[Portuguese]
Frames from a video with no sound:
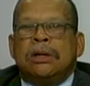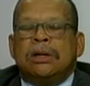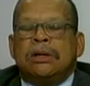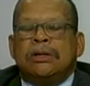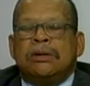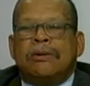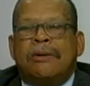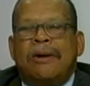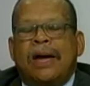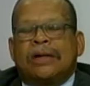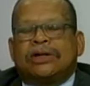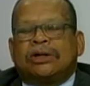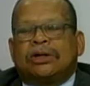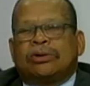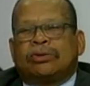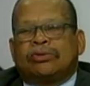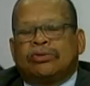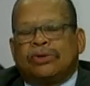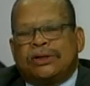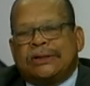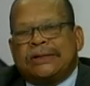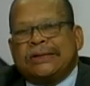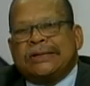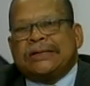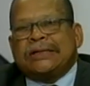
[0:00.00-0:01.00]
não é
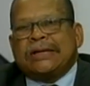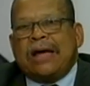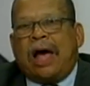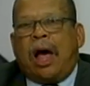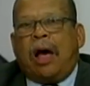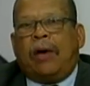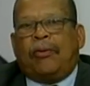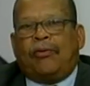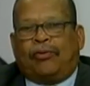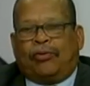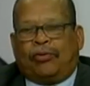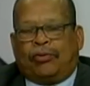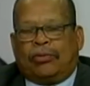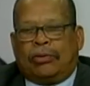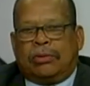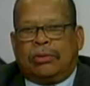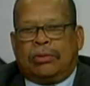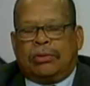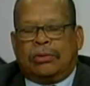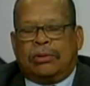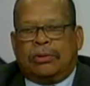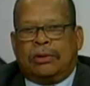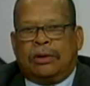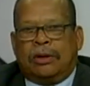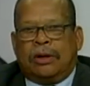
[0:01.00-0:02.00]
atitude de salvo.
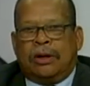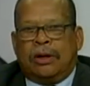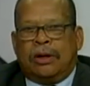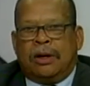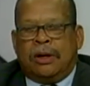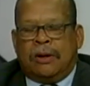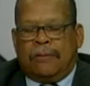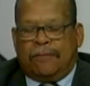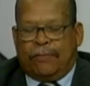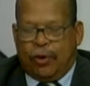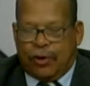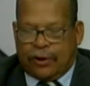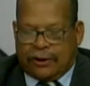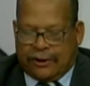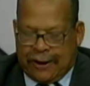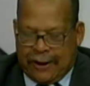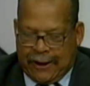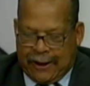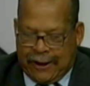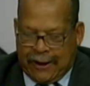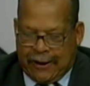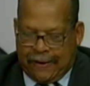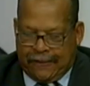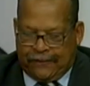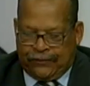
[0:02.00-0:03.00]

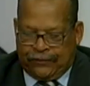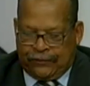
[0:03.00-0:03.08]
Porque